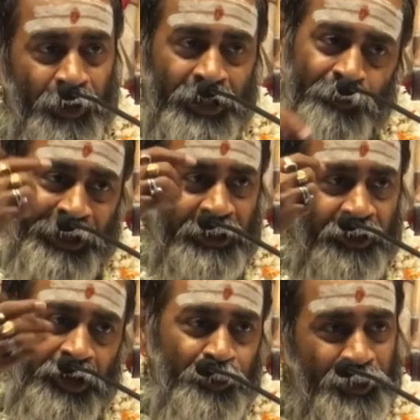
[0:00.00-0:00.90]
మొదటి
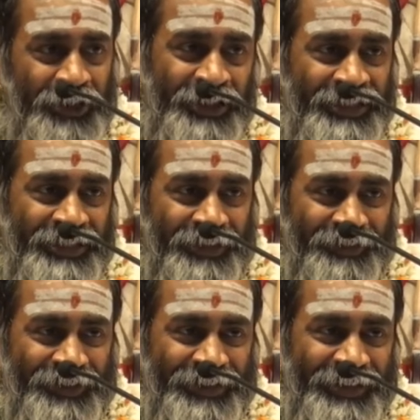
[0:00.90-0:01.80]
పాదంలోనే పూర్తి చేశారు
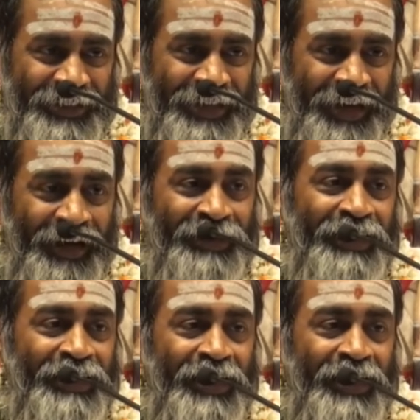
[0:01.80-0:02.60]
అంటే